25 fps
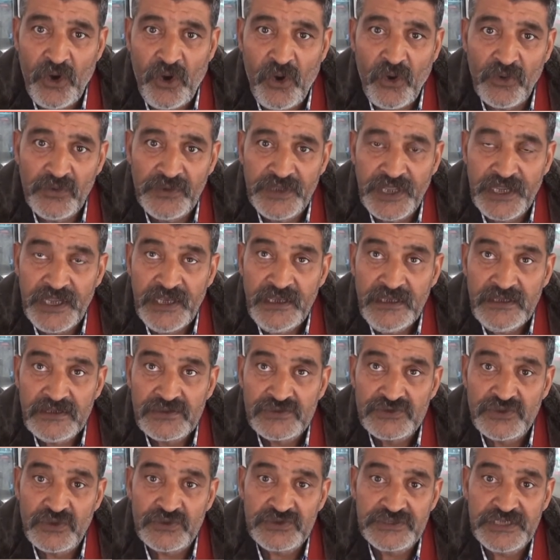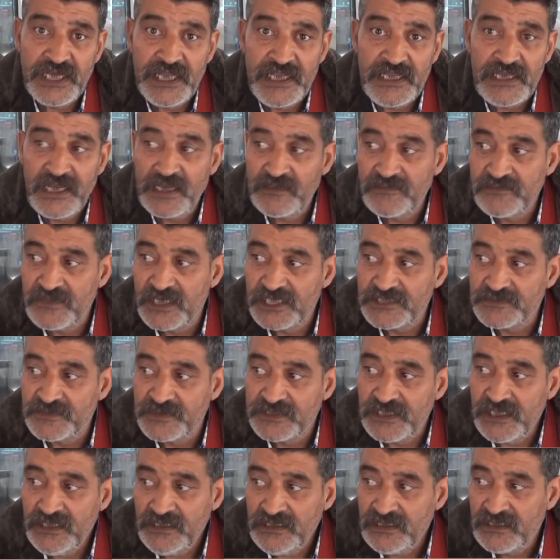onlara sosyal
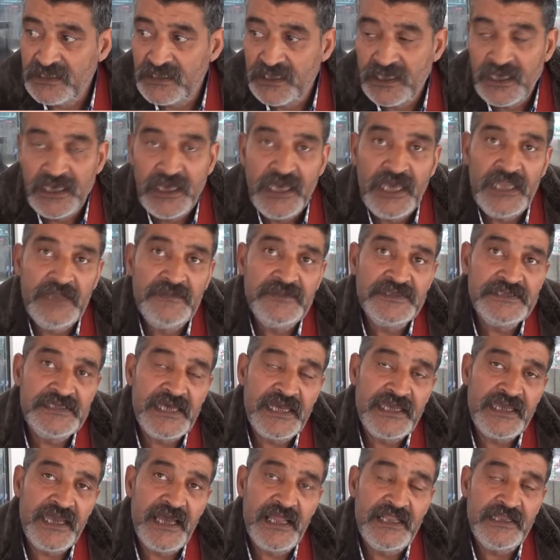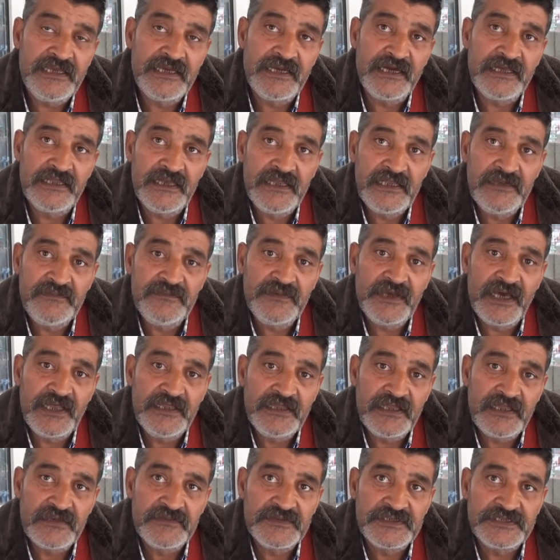yardımlaşmadan elimizden geldiği kadar
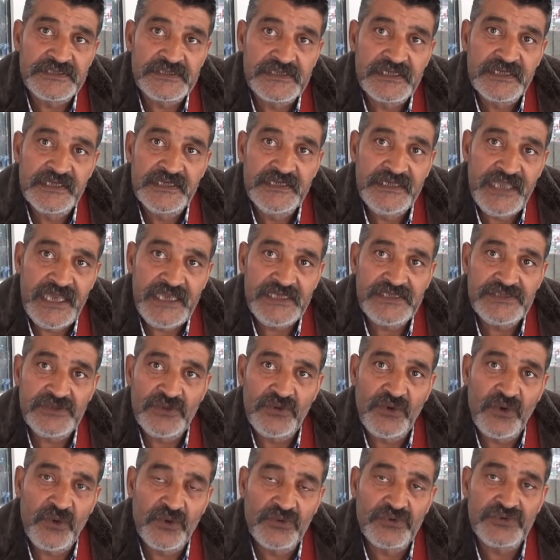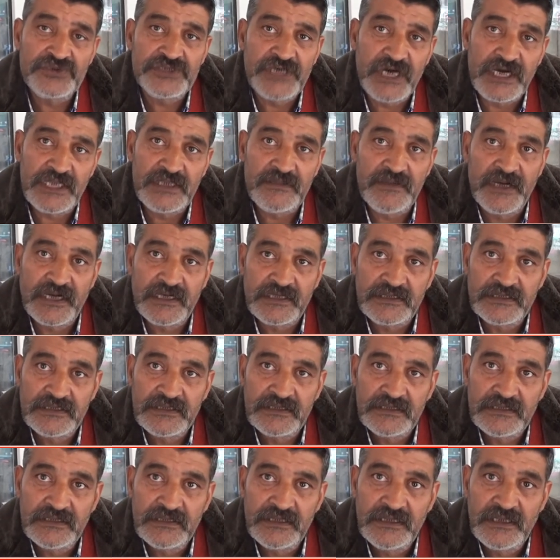imkanlarımız neyse onu sağlamak.
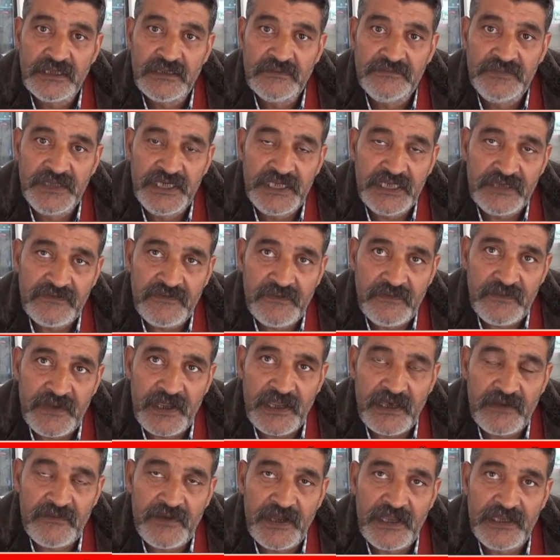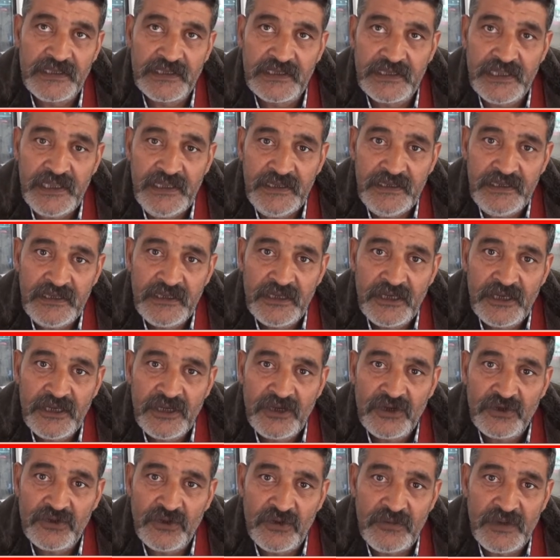Birlik ve beraberlikle
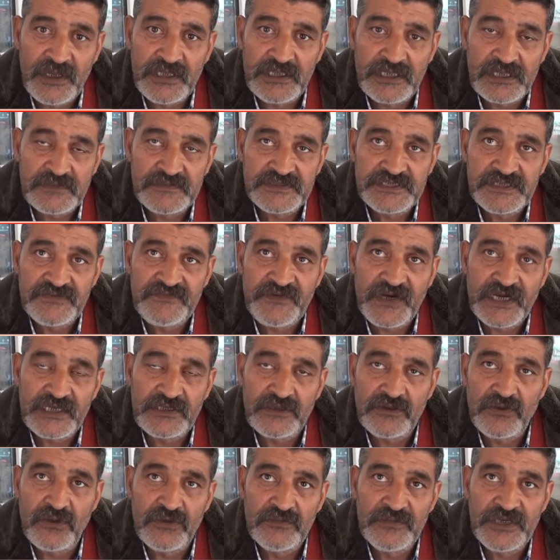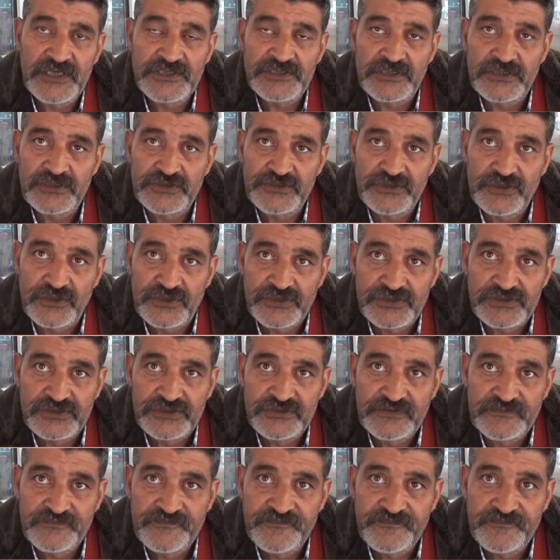romanlarımıza faydalı olmaya çalışıyoruz.